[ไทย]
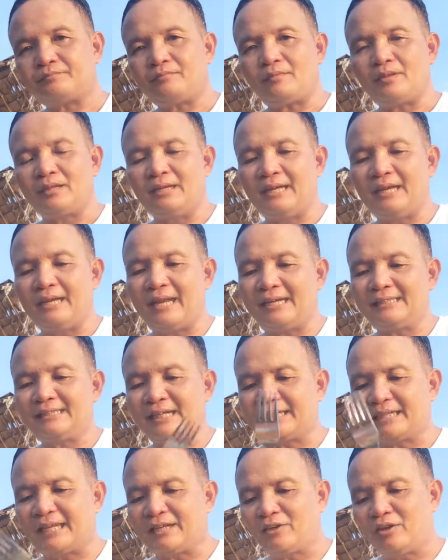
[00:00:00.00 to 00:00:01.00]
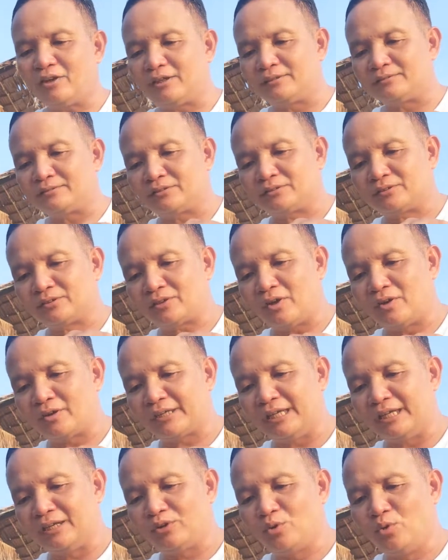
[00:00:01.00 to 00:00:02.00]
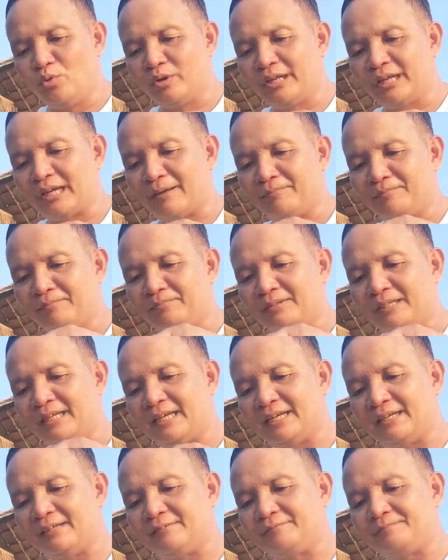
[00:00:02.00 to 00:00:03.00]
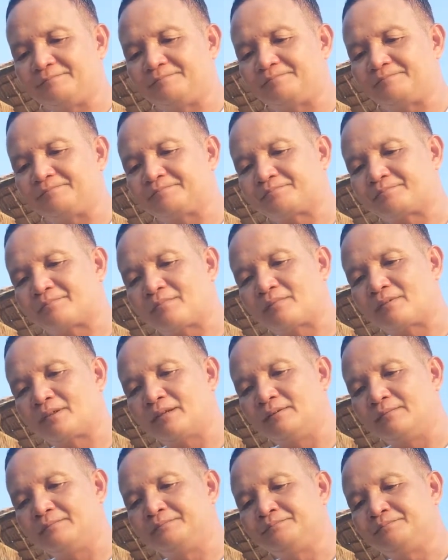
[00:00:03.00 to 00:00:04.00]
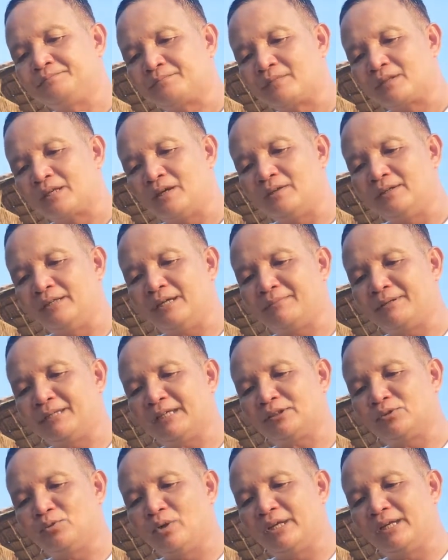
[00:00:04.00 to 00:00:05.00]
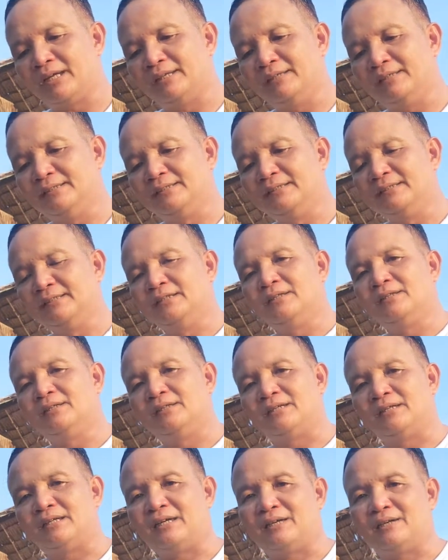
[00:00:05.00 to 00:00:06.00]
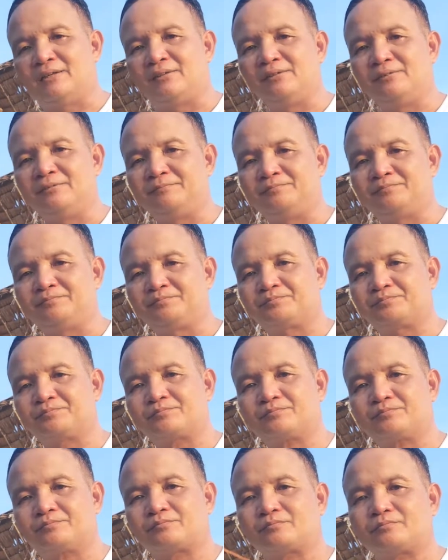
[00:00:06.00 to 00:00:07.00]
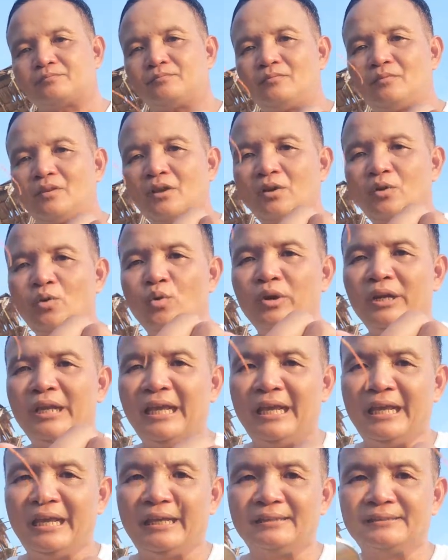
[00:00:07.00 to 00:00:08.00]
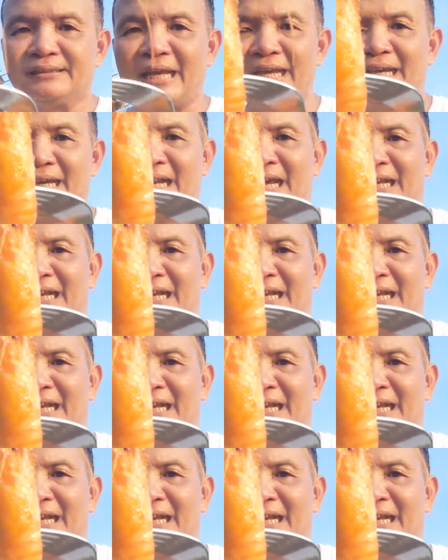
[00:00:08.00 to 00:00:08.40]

และหลังจากนั้นก็ต้องกินกุ้งนะครับนะฮะเราเลือกมาสักตัวหนึ่งอ่ากุ้งนี่ไซส์ขนาดนี้